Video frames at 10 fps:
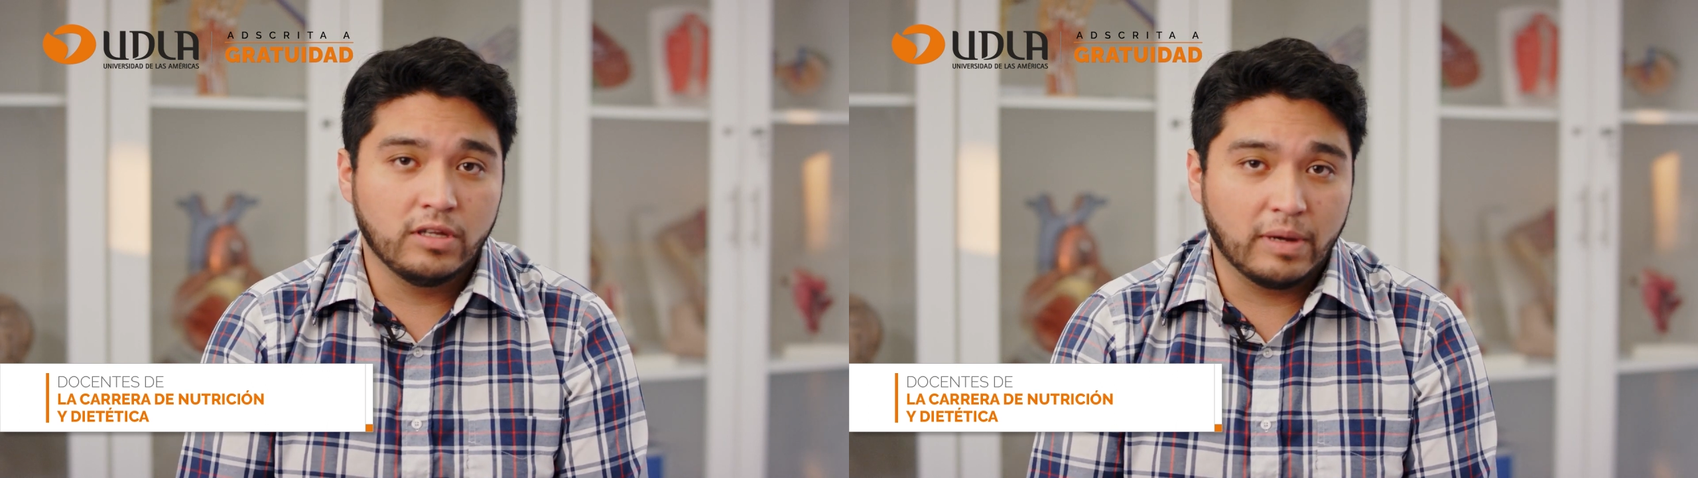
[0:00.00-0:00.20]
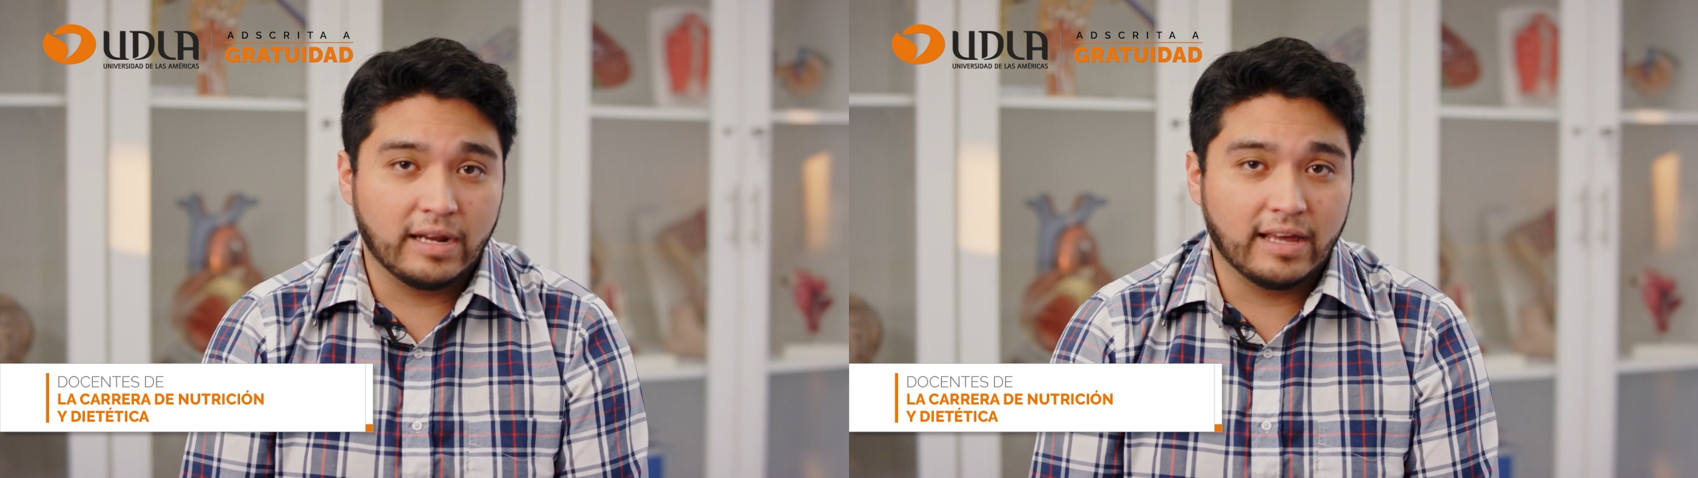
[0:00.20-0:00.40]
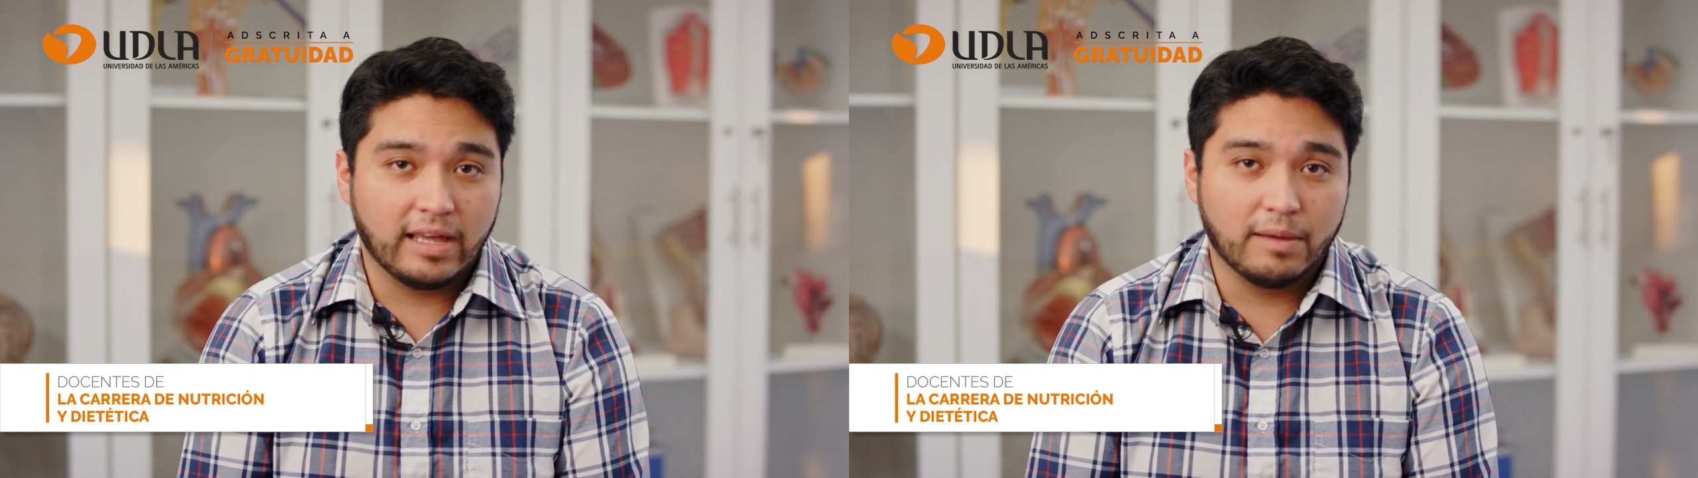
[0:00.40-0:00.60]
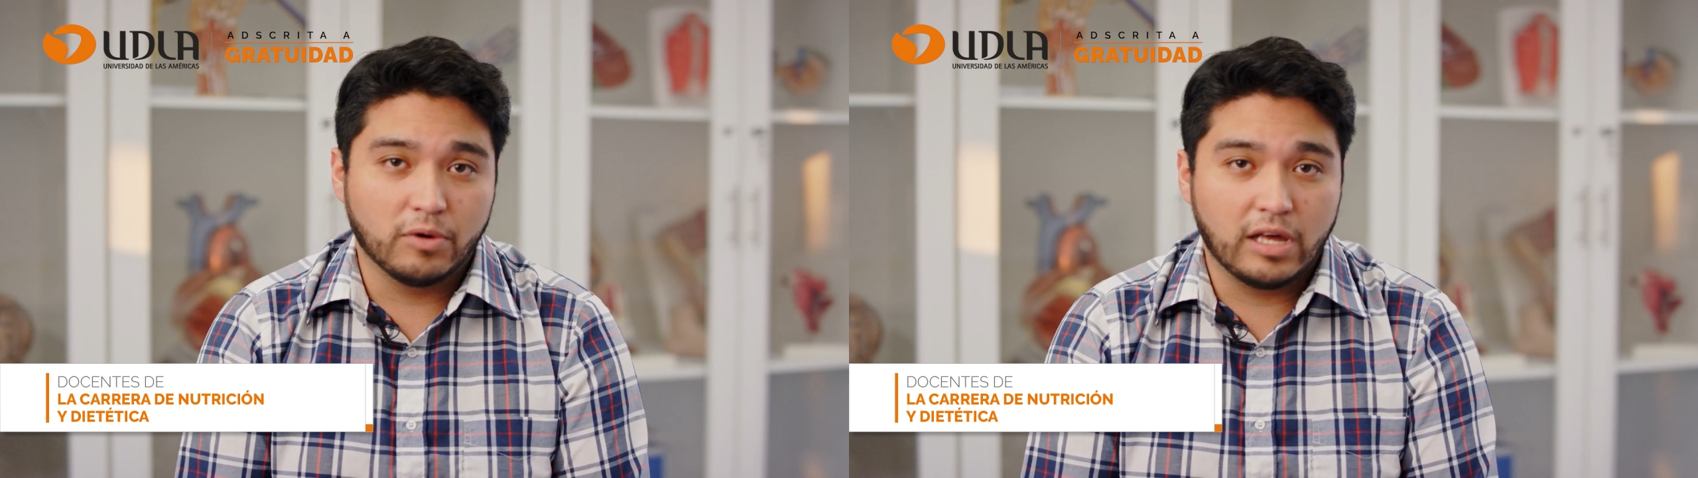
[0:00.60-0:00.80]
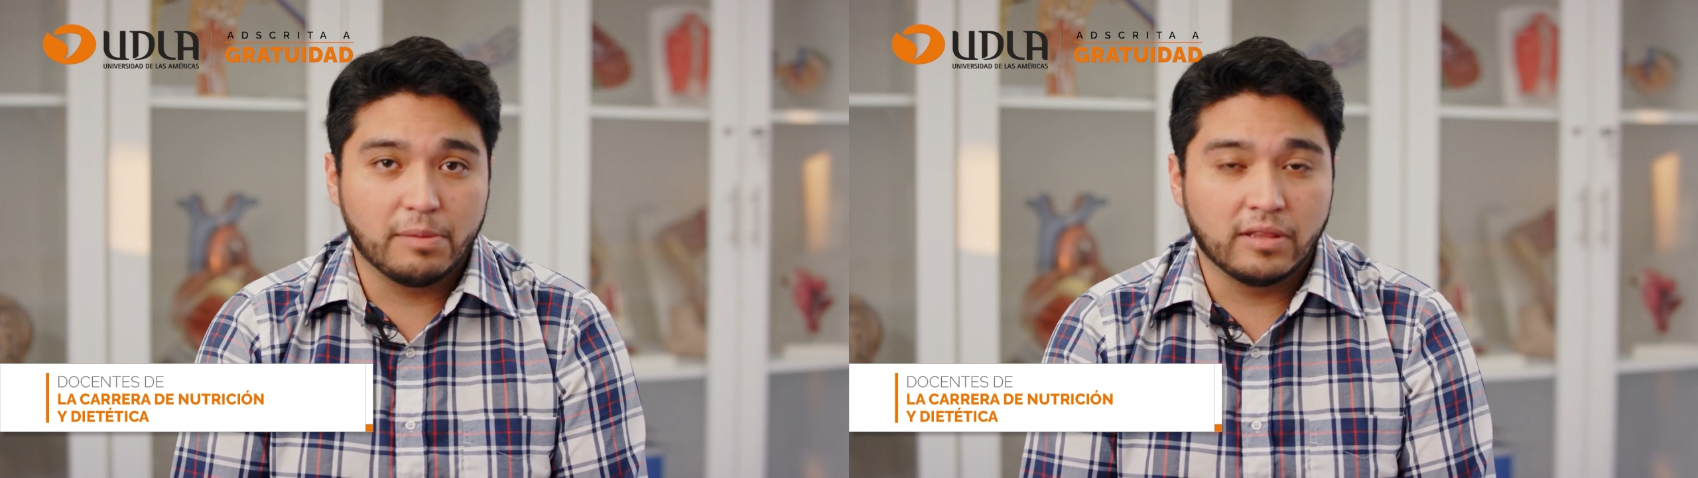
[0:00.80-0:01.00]
y para que
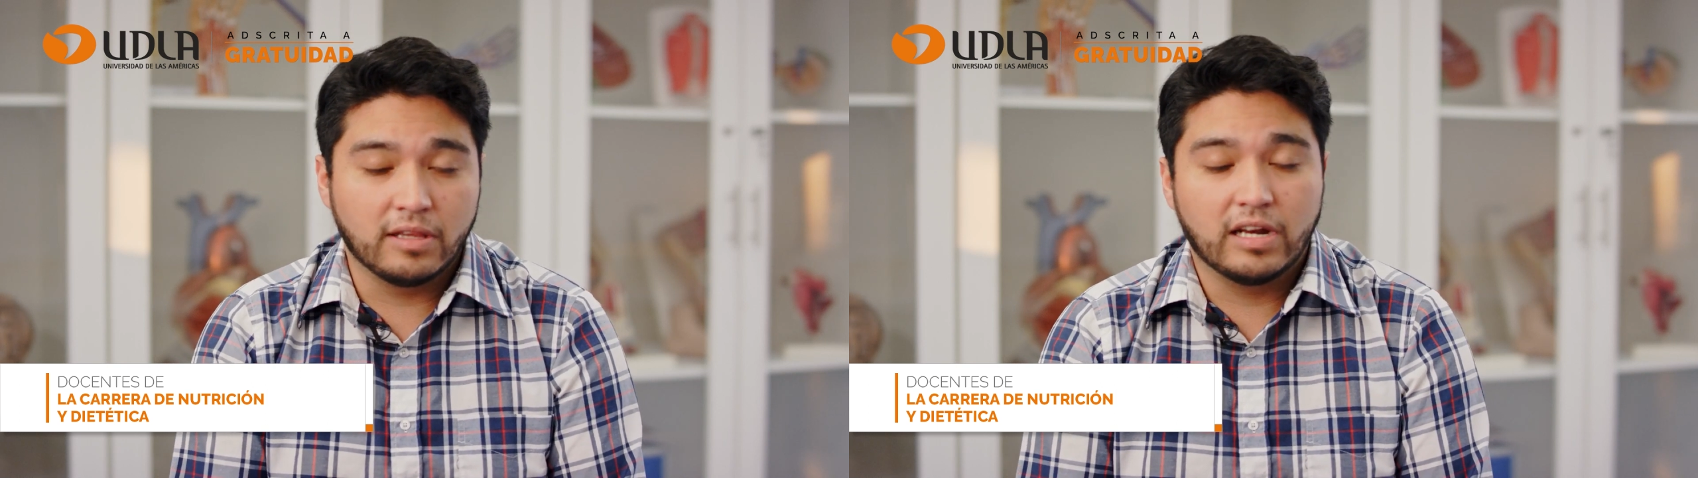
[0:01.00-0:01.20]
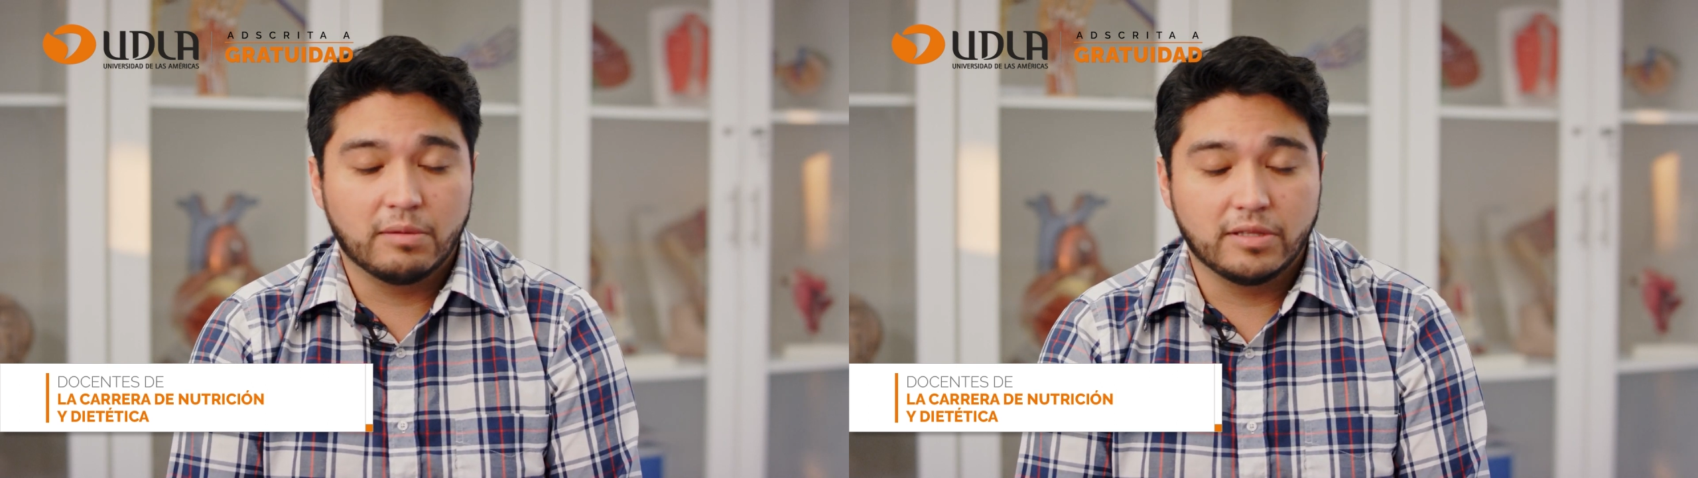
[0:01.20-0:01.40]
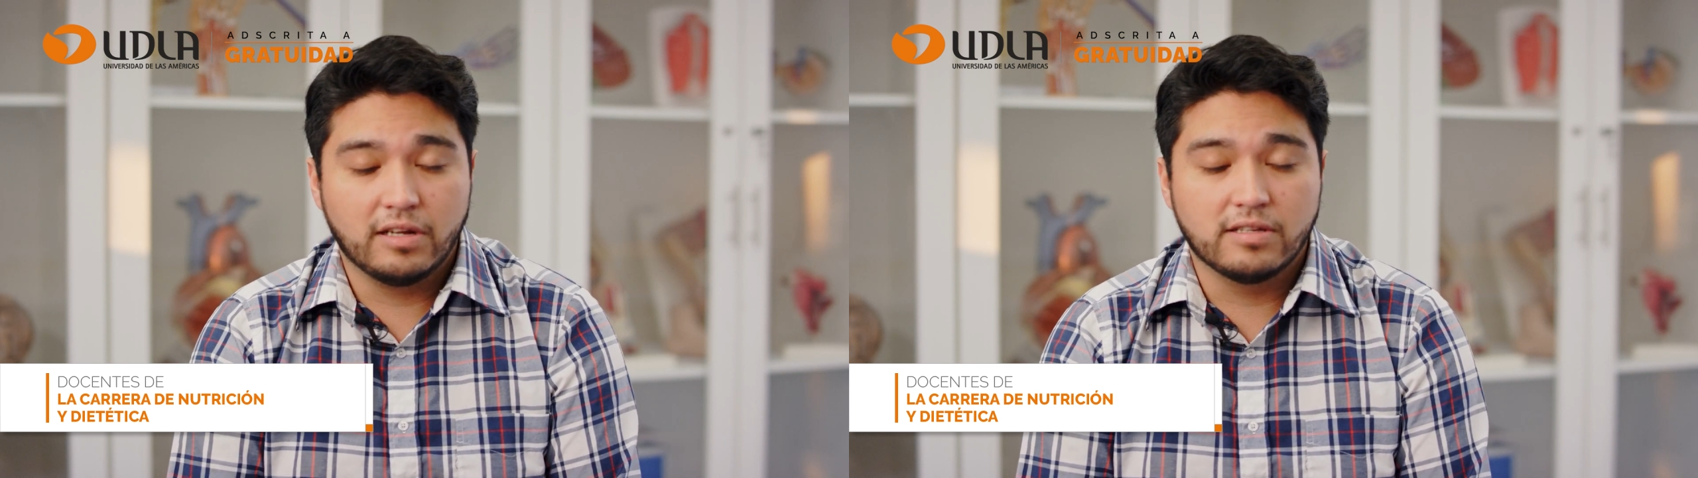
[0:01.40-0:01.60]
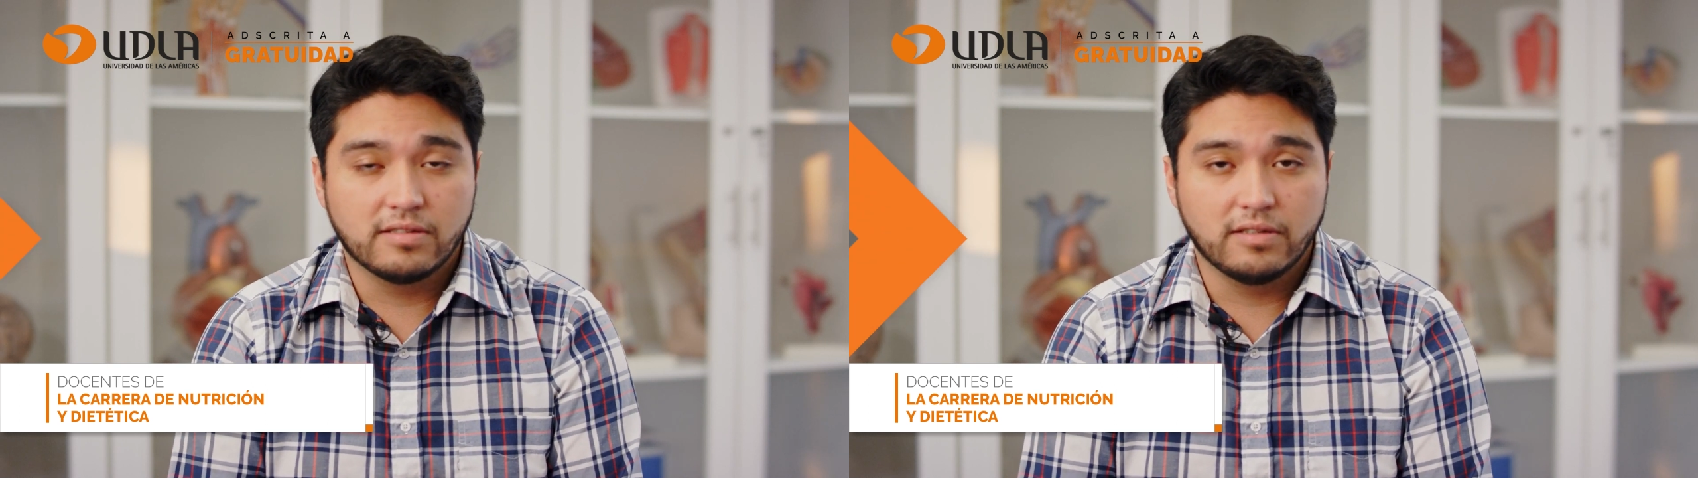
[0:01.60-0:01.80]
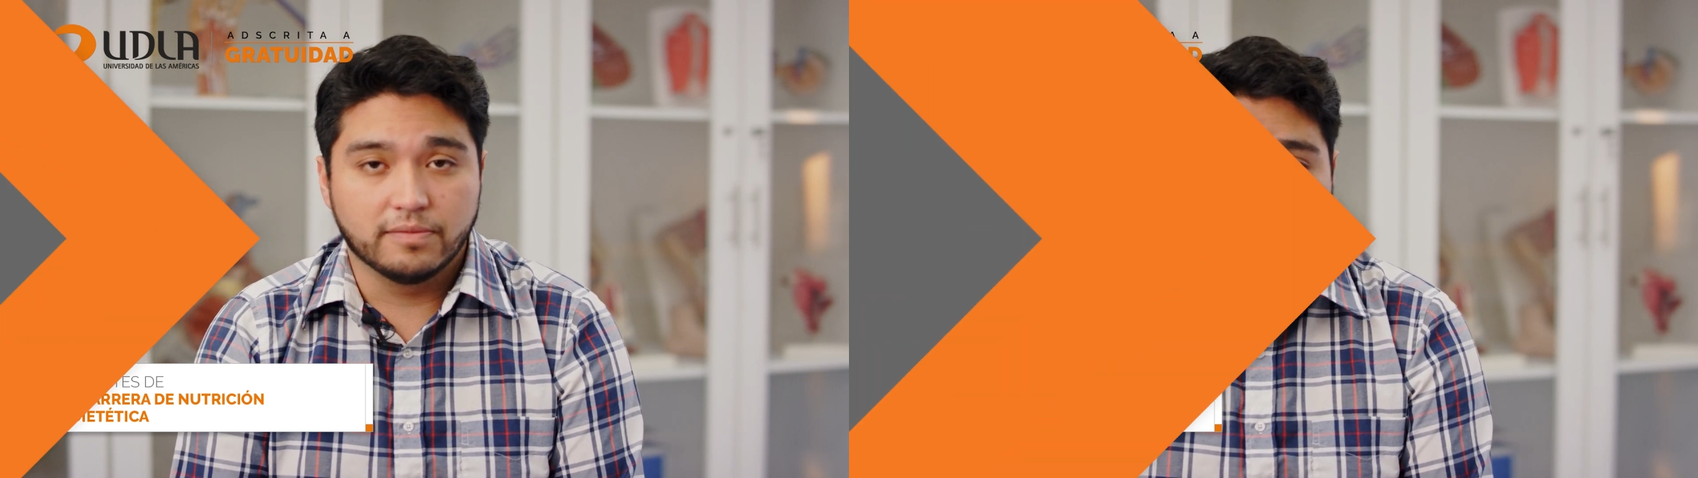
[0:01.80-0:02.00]
pueda aprender la materia en sí.